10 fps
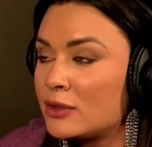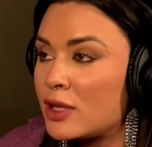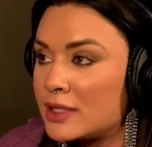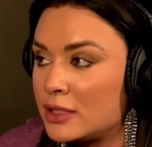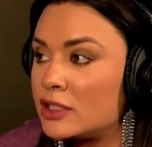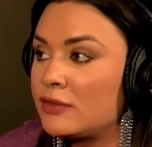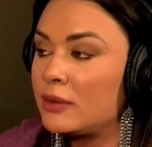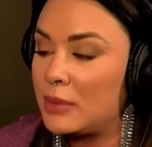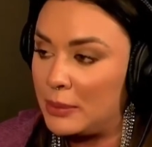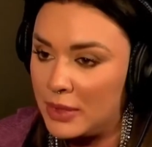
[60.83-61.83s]
sozinha, eu tive
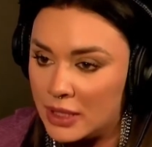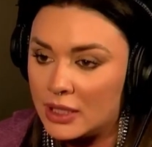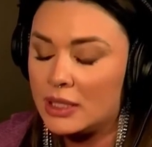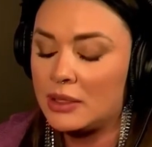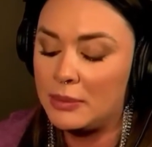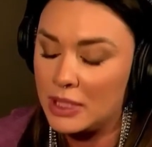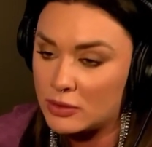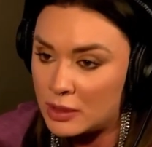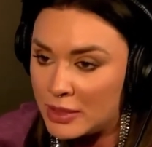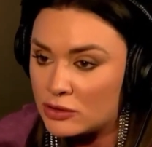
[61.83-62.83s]
minha mãe, amigos
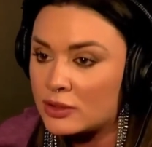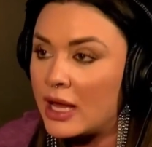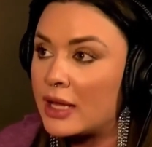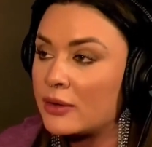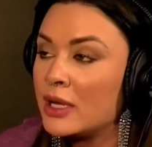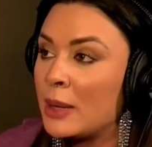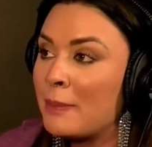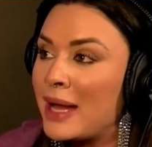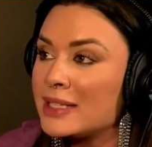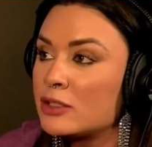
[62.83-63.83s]
uhum, que me uhum, ajudaram. Uhum.
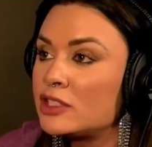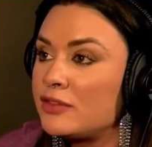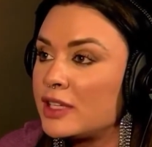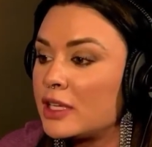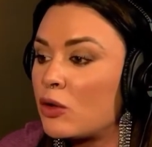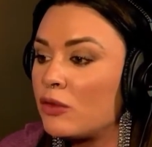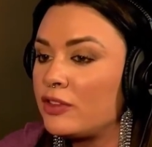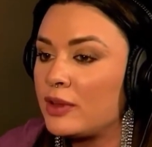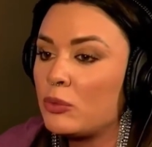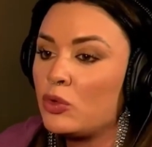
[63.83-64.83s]
Mas eu tive que
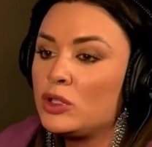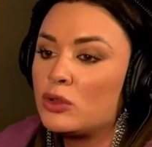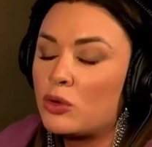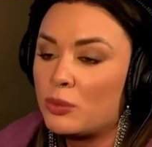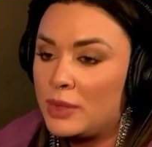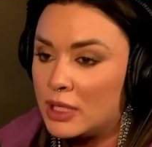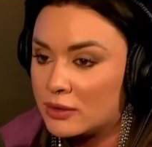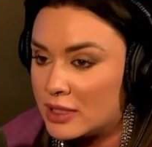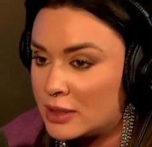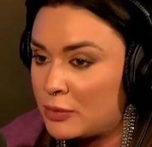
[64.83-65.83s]
conviver muito comigo
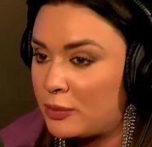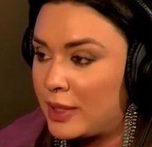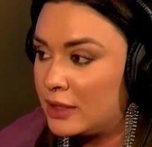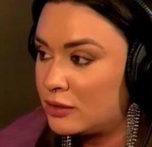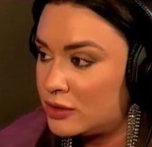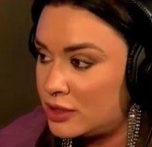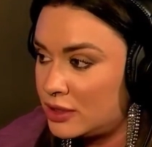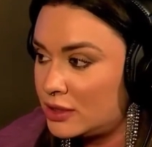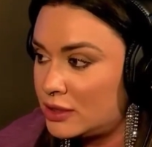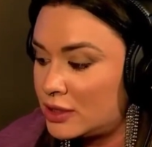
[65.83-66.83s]
nesse momento
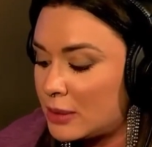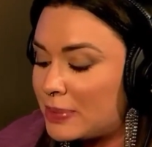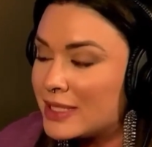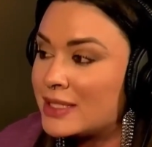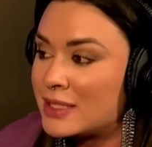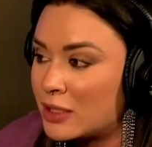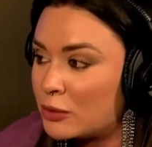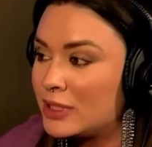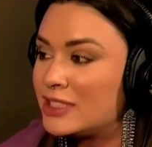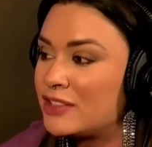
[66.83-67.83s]
de, de
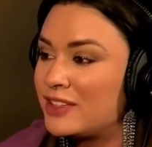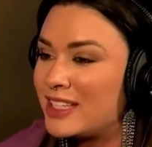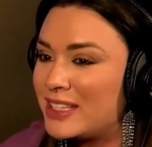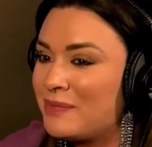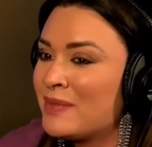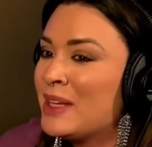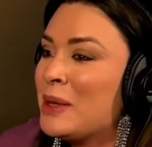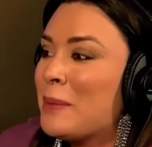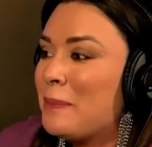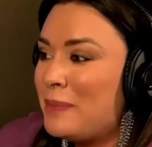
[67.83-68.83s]
depressão. É, e, é uma, que e é uma
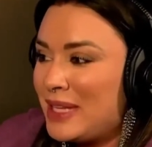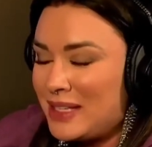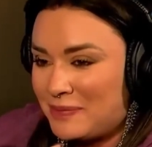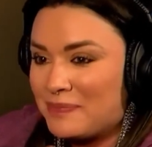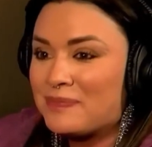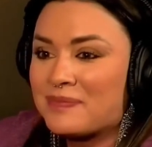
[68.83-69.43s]
coisa me... que, assim, que a